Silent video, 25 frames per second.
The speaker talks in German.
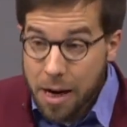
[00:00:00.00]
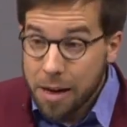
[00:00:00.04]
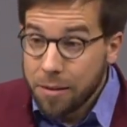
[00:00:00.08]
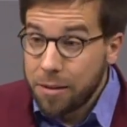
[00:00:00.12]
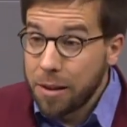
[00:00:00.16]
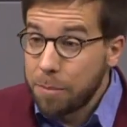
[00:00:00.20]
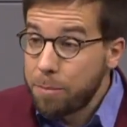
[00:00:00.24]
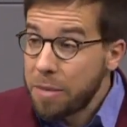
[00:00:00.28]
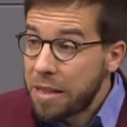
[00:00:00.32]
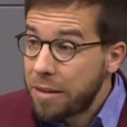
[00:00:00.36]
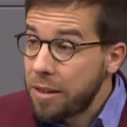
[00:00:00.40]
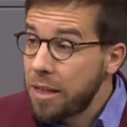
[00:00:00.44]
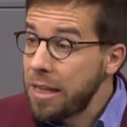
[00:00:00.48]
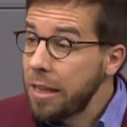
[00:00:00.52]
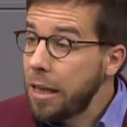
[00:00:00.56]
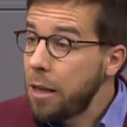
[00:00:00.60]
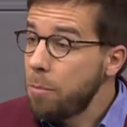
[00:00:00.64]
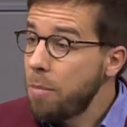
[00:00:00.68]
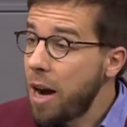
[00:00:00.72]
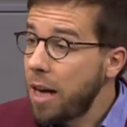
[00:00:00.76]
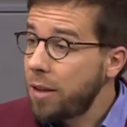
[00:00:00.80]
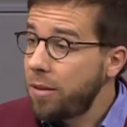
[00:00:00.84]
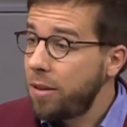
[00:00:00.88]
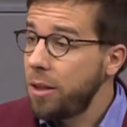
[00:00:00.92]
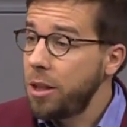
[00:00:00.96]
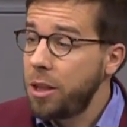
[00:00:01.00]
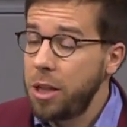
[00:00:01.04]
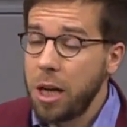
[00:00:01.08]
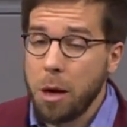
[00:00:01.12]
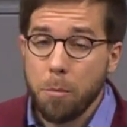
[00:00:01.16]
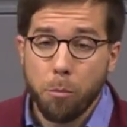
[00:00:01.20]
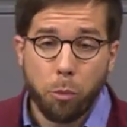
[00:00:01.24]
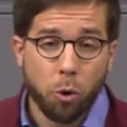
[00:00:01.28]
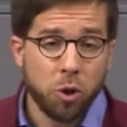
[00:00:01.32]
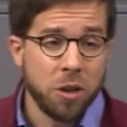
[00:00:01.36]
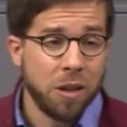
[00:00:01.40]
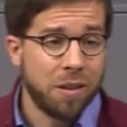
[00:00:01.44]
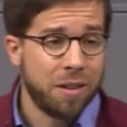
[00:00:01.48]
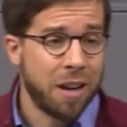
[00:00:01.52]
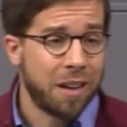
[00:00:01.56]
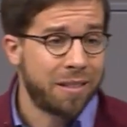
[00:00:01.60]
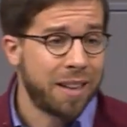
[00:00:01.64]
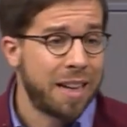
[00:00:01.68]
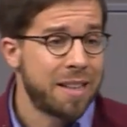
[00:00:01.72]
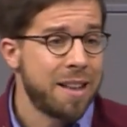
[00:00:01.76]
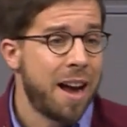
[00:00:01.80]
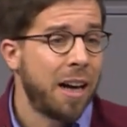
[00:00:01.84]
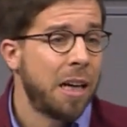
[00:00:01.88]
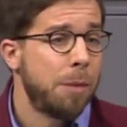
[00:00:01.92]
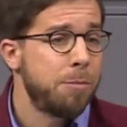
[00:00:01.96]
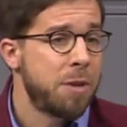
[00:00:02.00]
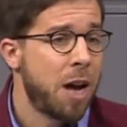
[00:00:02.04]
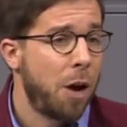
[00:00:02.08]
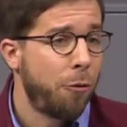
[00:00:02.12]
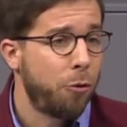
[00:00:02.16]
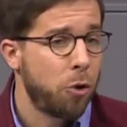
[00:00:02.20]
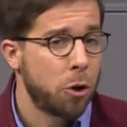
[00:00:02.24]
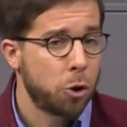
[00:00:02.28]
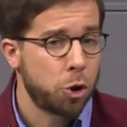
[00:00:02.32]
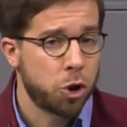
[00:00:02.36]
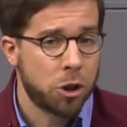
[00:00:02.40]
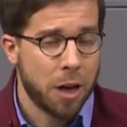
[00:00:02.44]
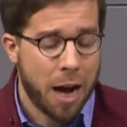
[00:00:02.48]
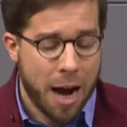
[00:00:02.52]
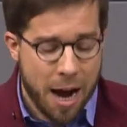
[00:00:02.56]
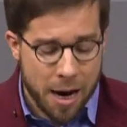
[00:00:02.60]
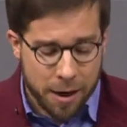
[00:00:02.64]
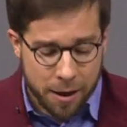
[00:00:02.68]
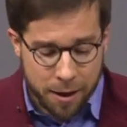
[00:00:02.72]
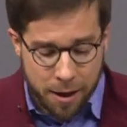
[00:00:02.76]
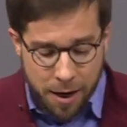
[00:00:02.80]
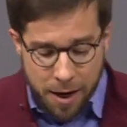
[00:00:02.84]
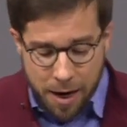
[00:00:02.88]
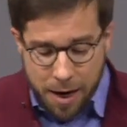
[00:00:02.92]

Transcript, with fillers: Die Linke macht sich hier im Bundestag seit langem dafür stark,